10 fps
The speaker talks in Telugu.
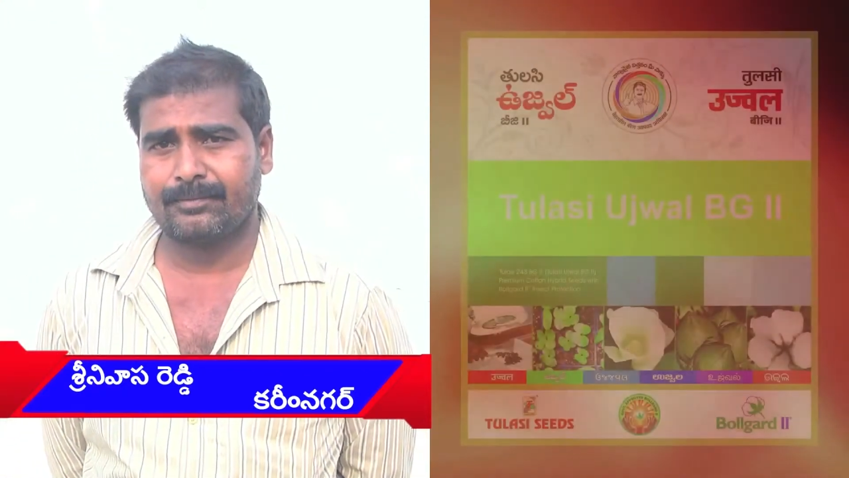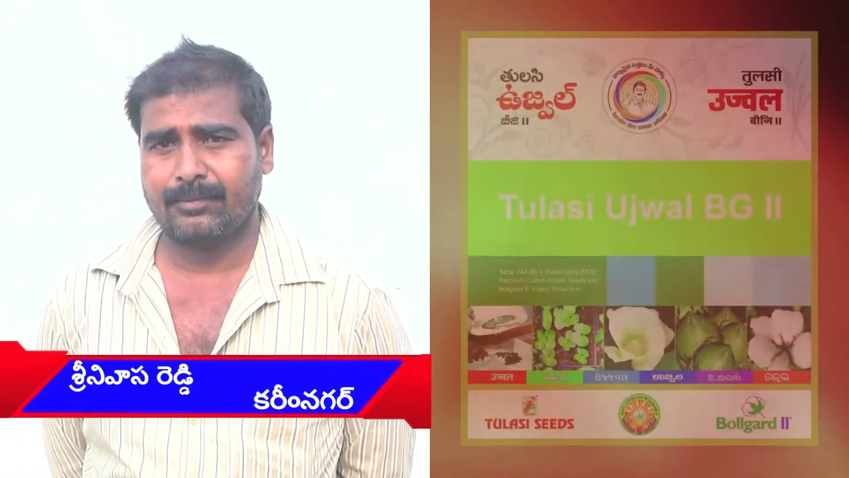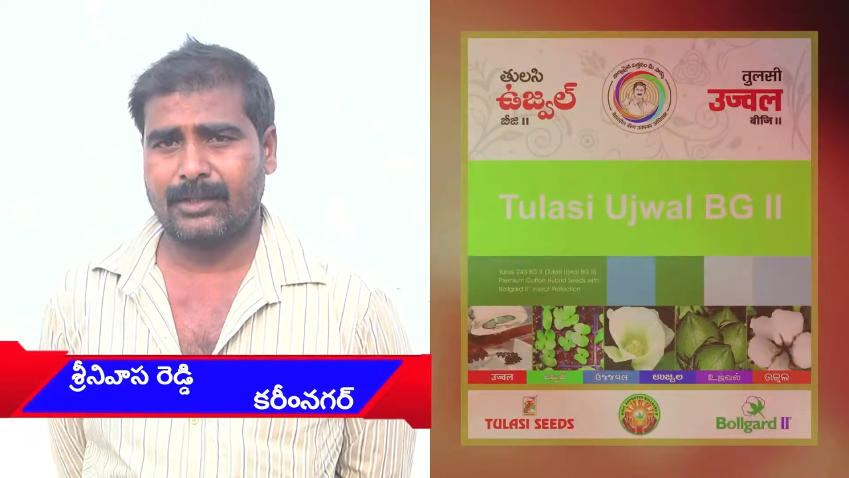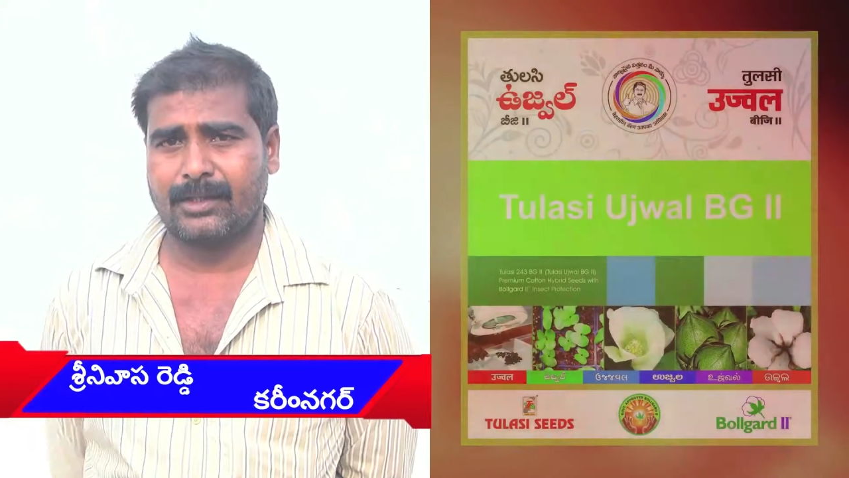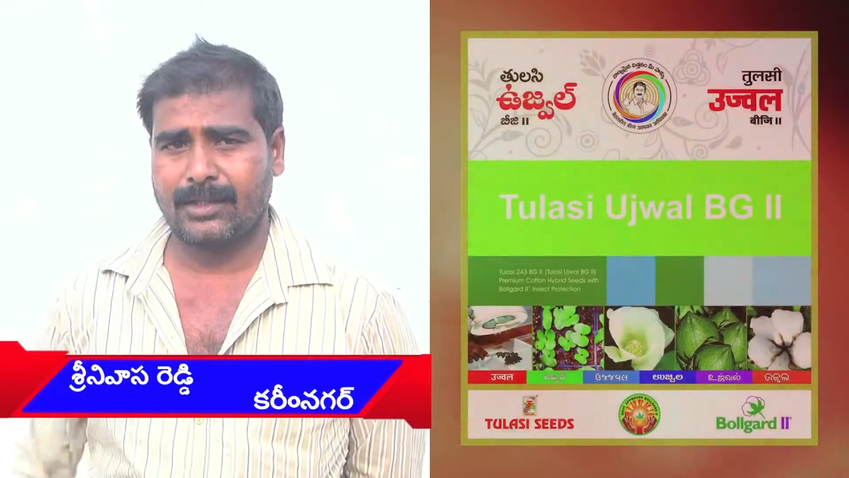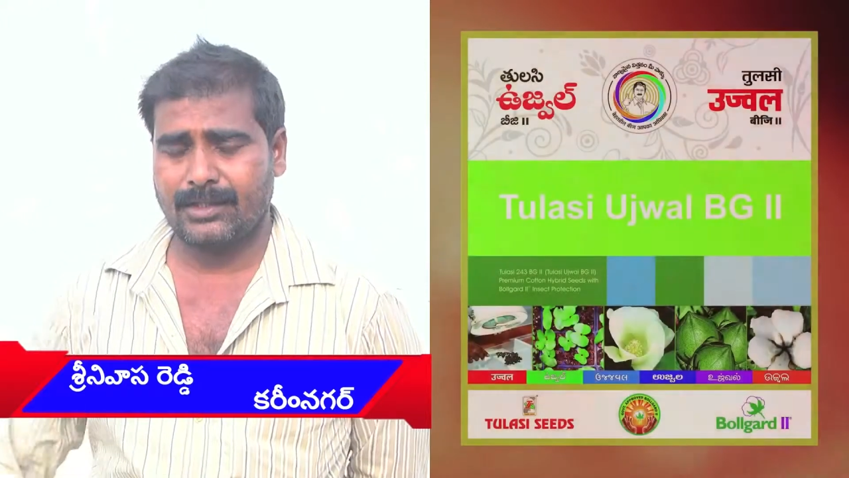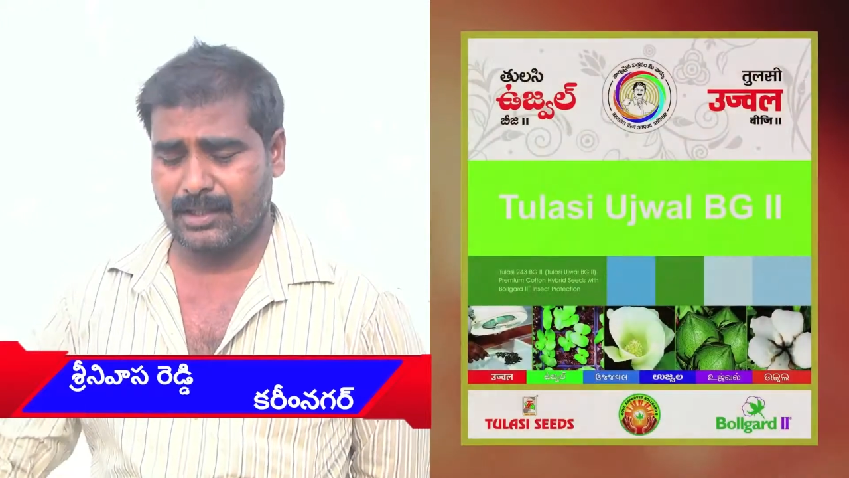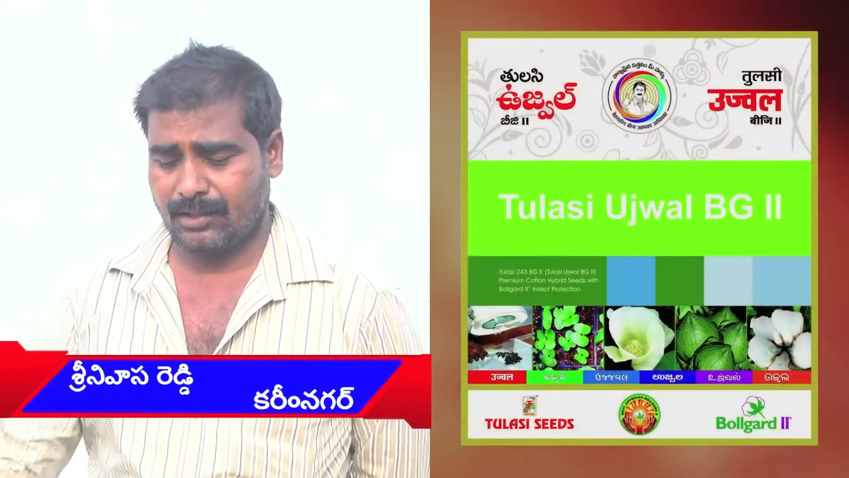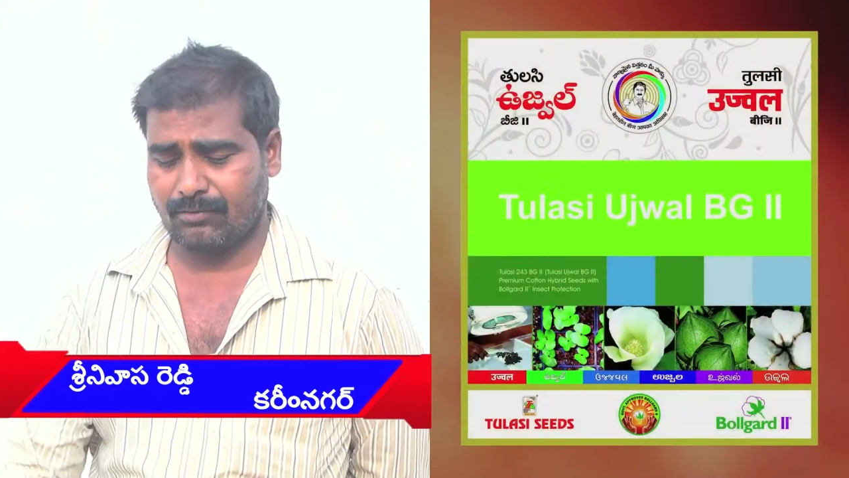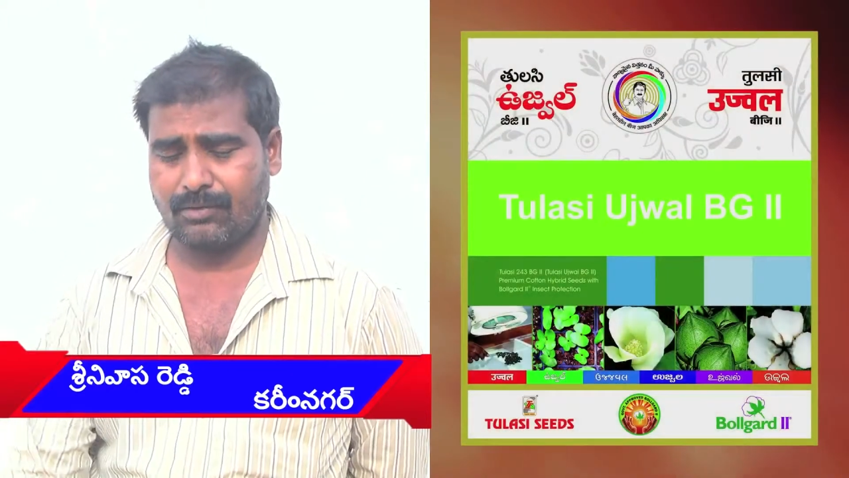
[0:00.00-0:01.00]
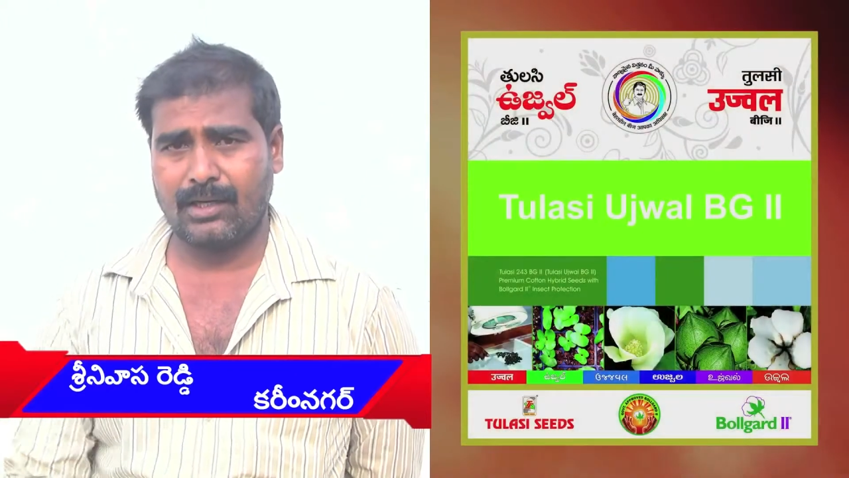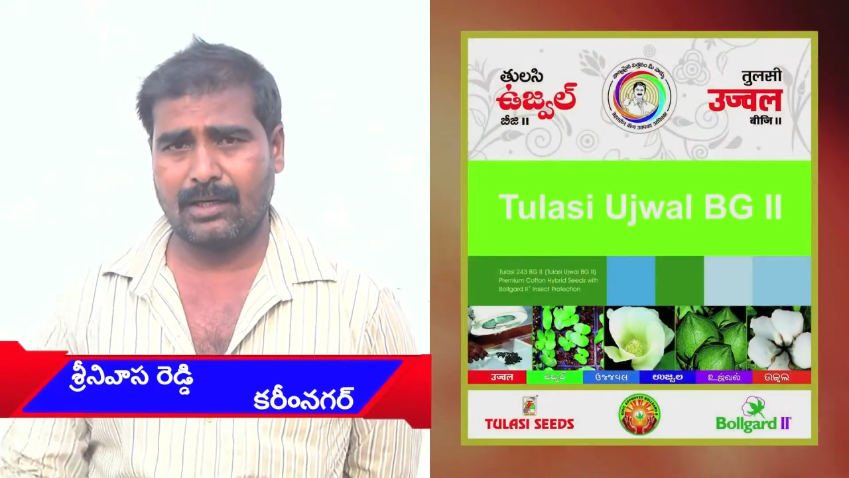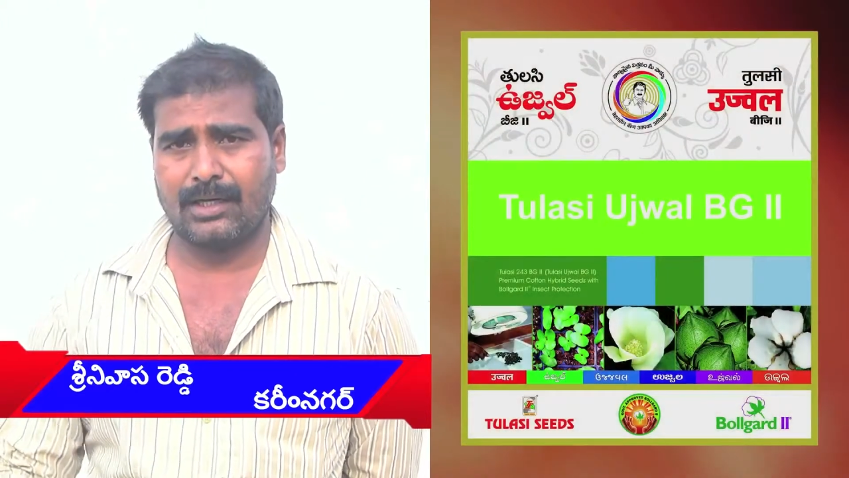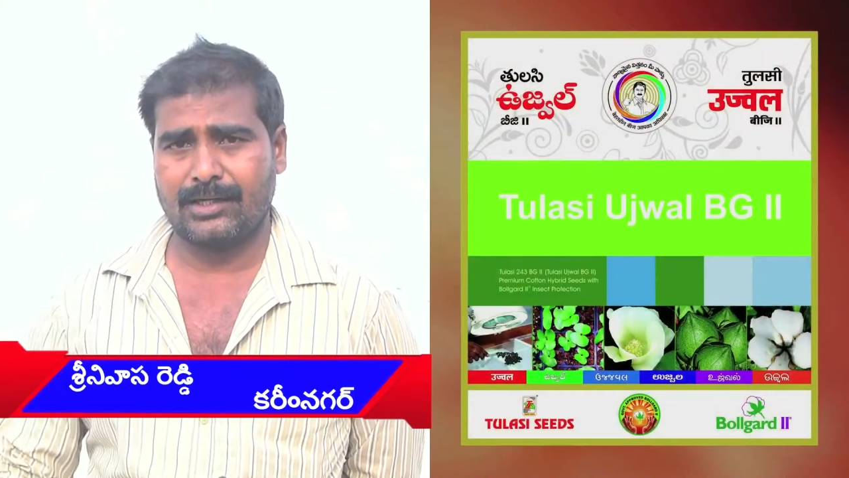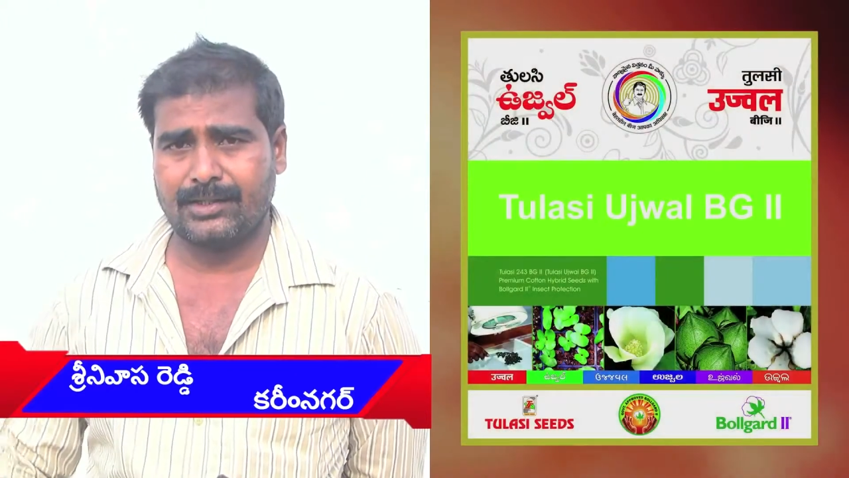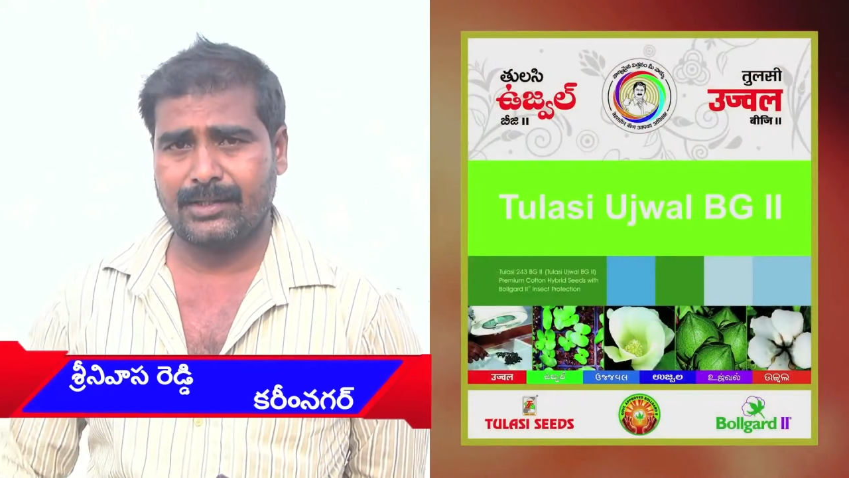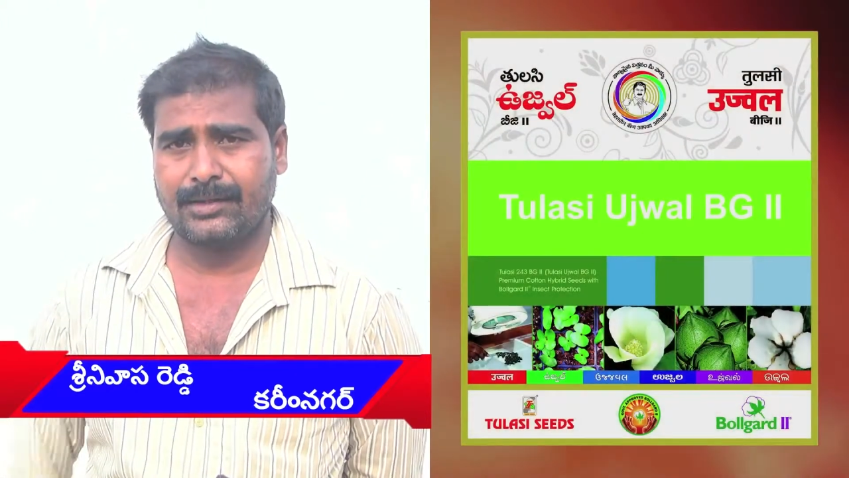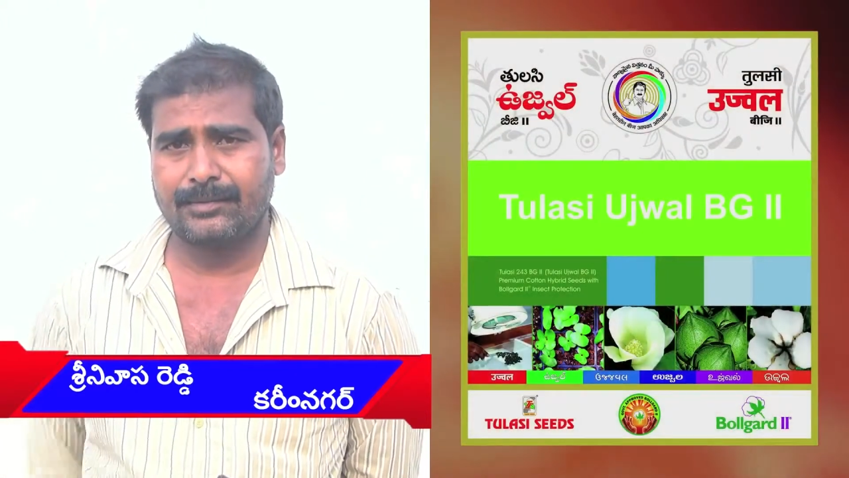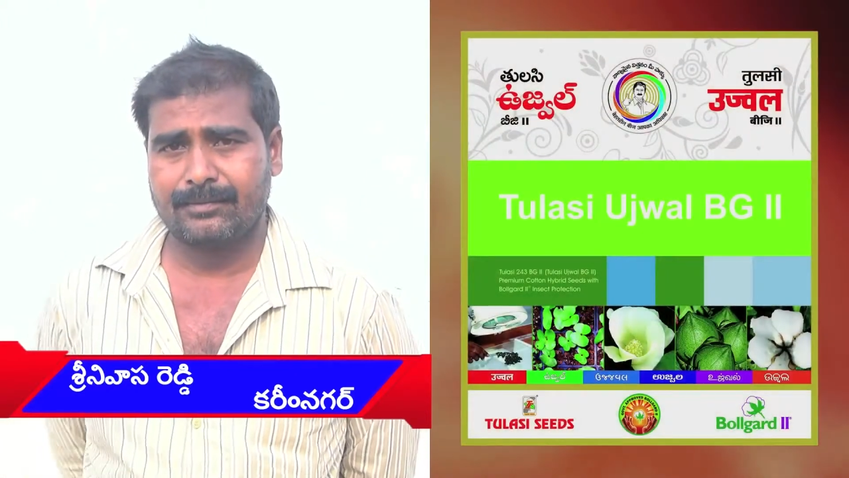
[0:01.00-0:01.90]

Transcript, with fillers: పత్తి తీసేందుకు కూడా అలకగా వచ్చింది